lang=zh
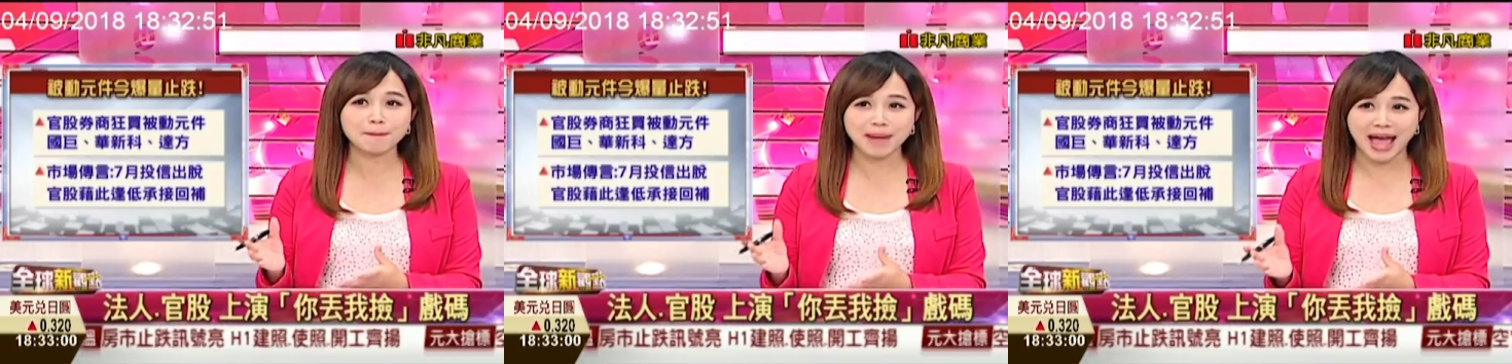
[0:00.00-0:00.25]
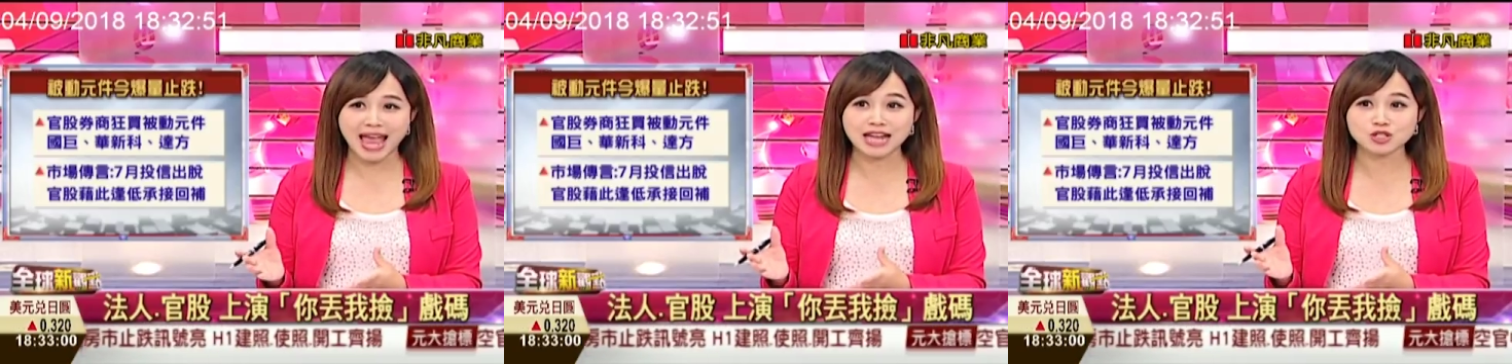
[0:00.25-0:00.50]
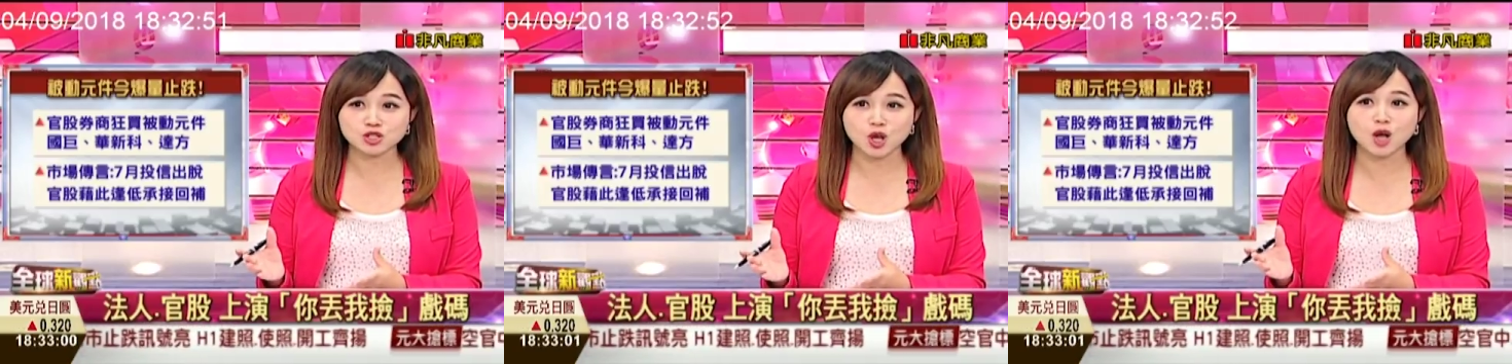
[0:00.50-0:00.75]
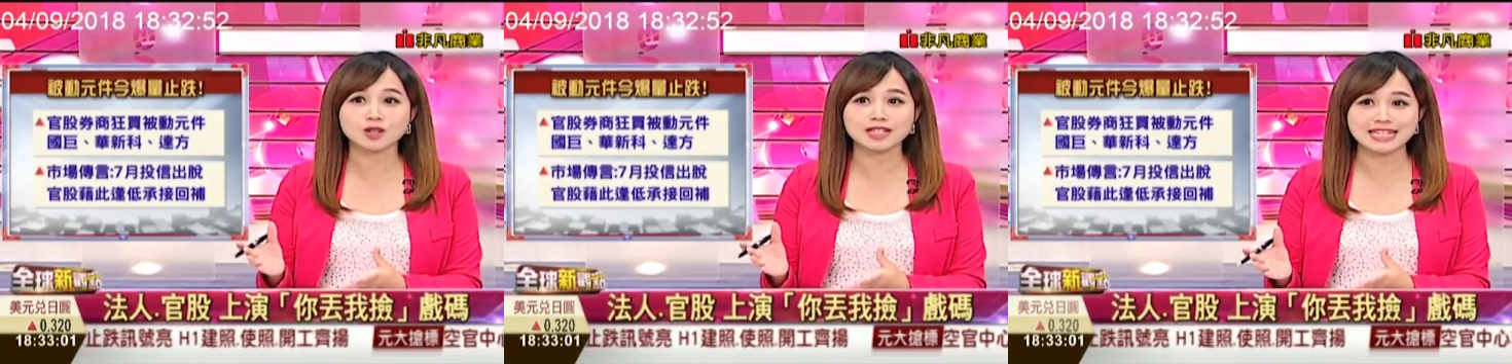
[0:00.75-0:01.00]
百
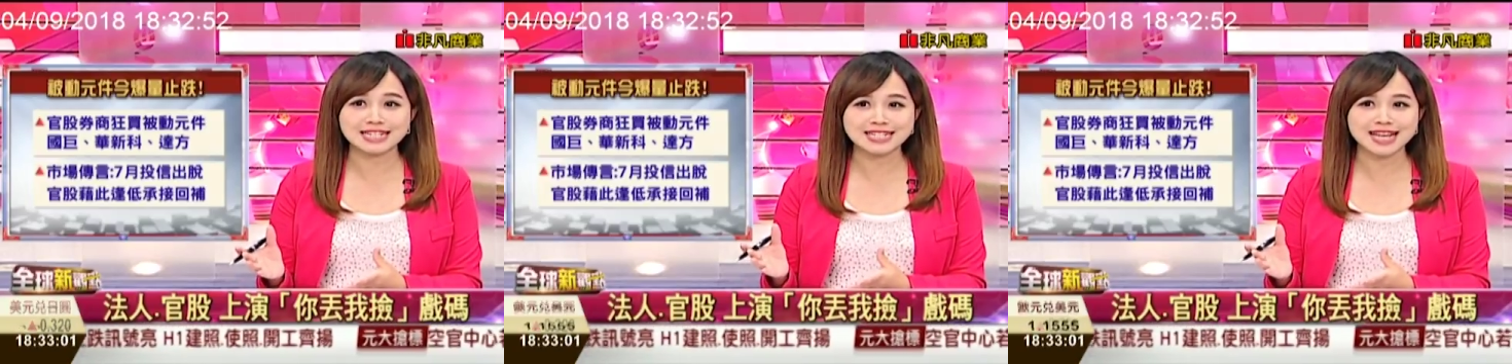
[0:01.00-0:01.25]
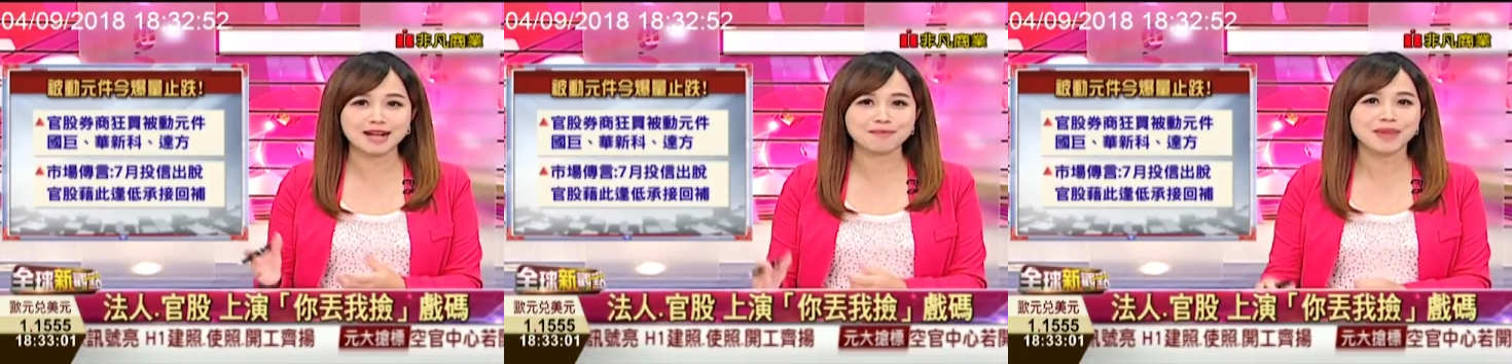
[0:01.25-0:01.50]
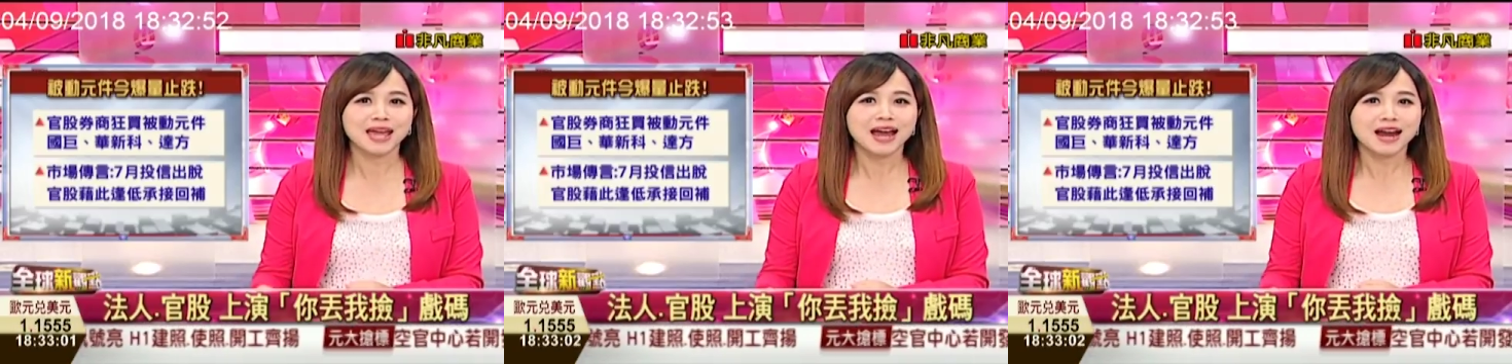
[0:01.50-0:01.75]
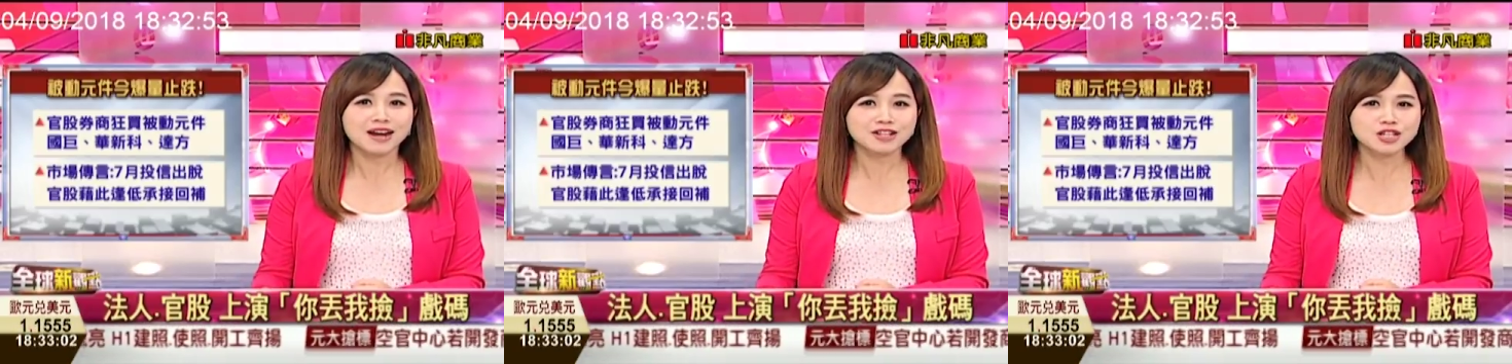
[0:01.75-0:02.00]
庄以上，
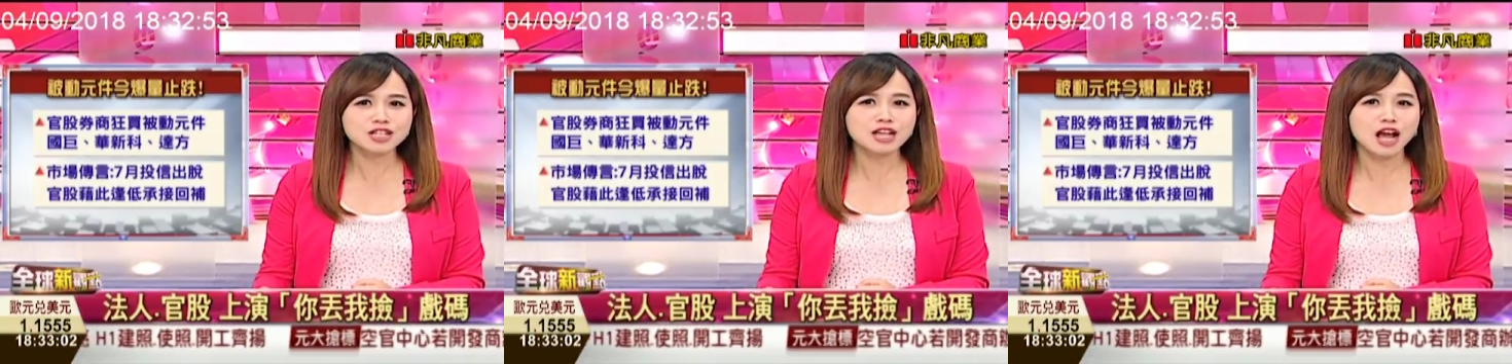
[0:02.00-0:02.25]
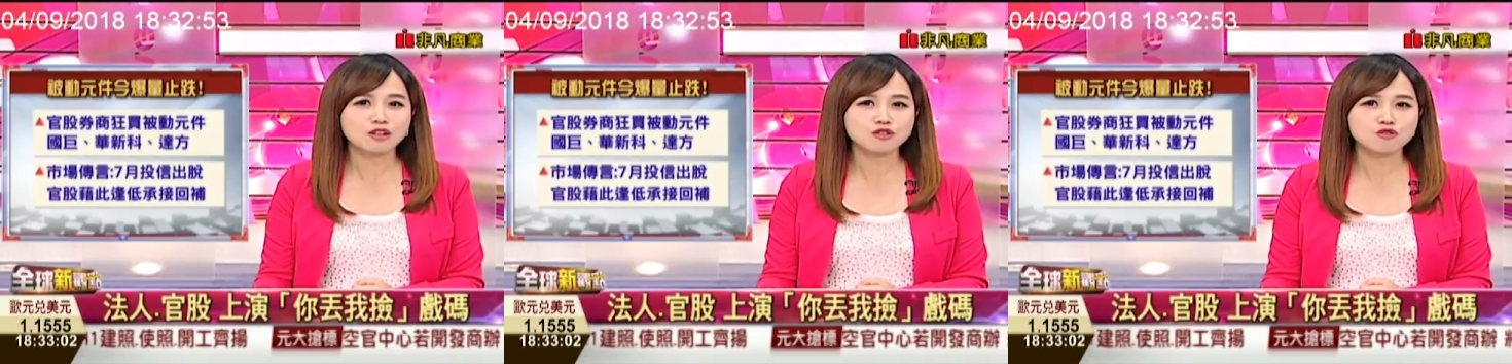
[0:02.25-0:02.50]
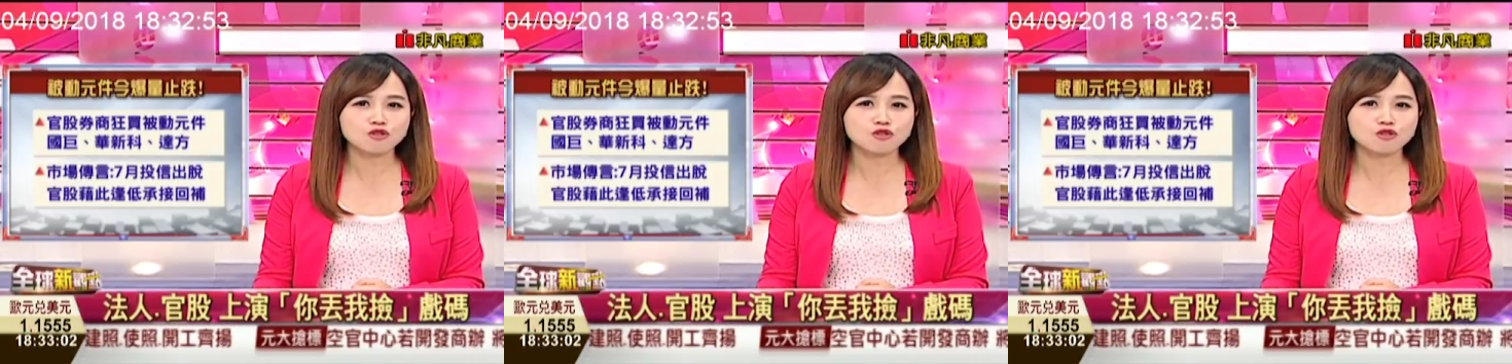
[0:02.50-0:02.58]
而市场就。